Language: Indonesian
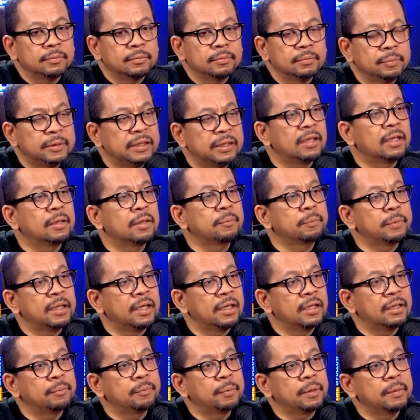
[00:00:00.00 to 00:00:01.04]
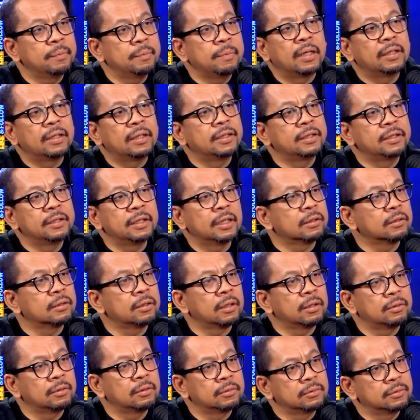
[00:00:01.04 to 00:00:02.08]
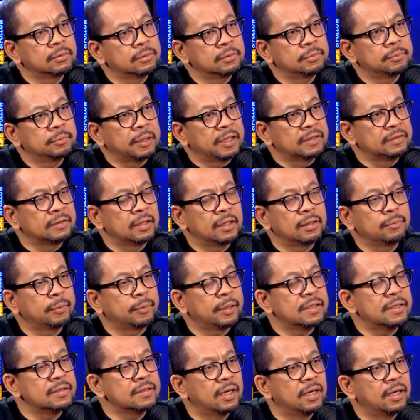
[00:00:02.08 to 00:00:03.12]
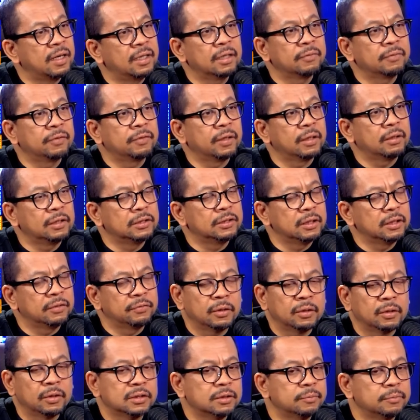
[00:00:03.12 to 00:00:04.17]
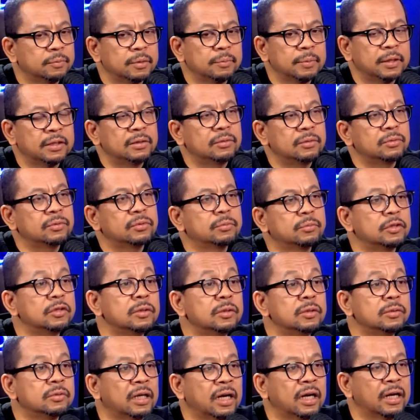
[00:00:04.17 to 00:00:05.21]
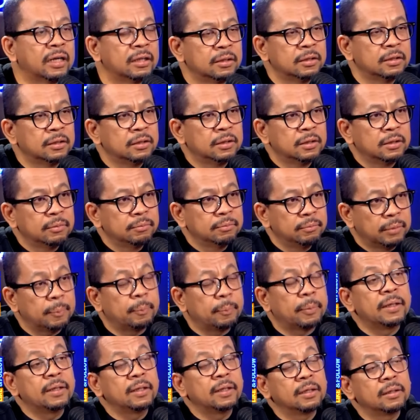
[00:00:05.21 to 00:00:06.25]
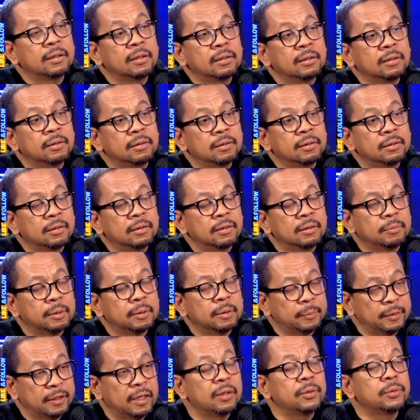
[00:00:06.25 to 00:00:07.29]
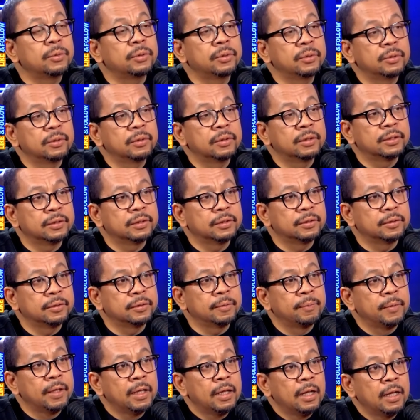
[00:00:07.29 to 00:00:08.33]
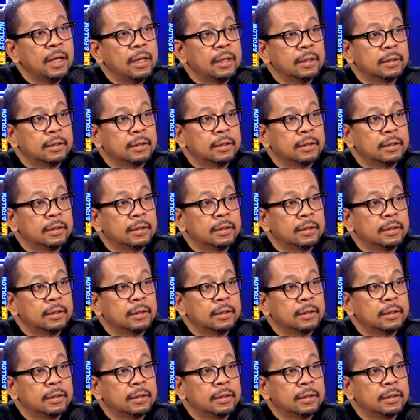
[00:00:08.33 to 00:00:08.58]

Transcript: penilaian-penilaian pribadi atau perasaan-perasaan evaluasi-evaluasi pribadi itu sebetulnya juga berperan dan eh, berpengaruh. Oke. Okay. Gitu. Tapi